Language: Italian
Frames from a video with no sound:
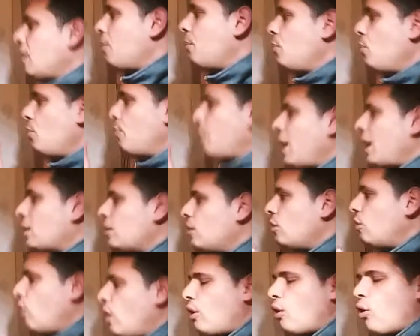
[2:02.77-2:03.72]
più
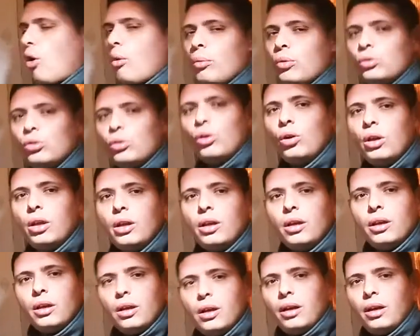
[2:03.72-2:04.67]
pratico e comodo
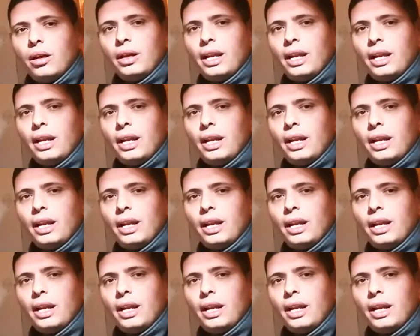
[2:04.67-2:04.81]
eh,